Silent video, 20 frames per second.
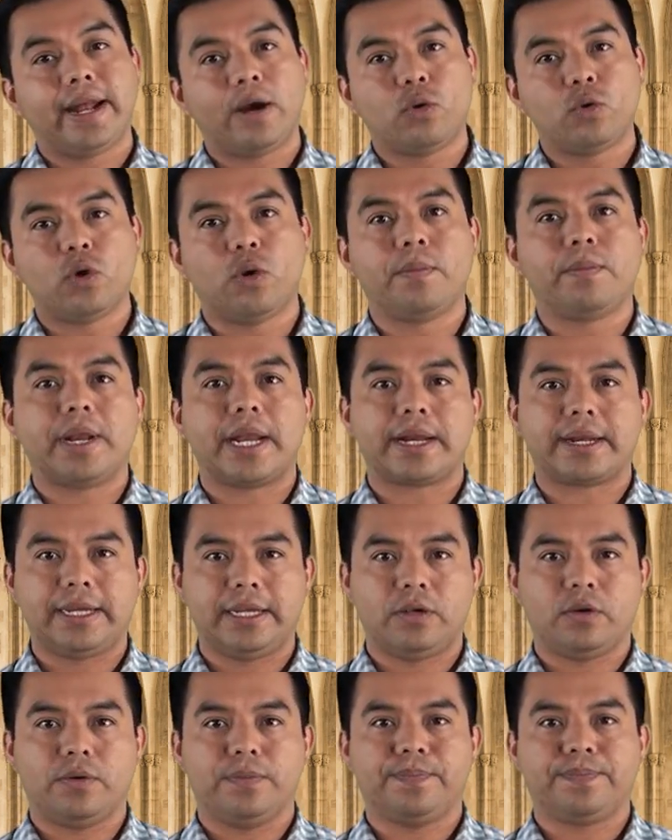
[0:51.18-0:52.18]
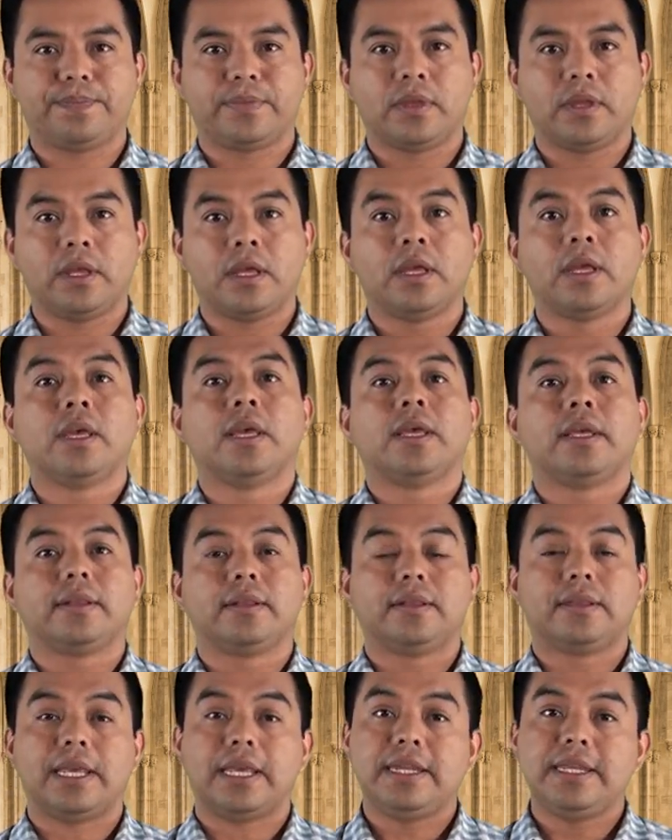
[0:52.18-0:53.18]
era un hombre rico.
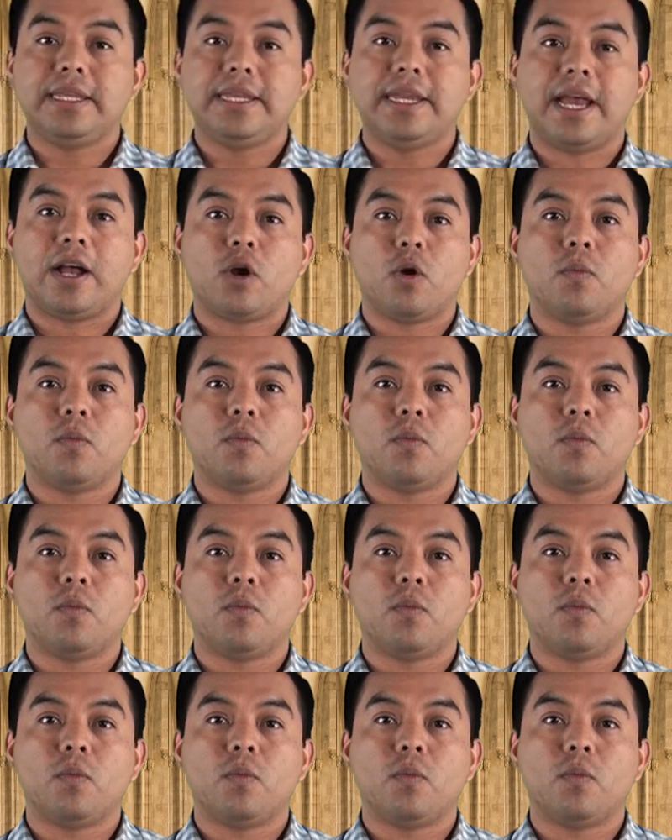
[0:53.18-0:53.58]
Tenía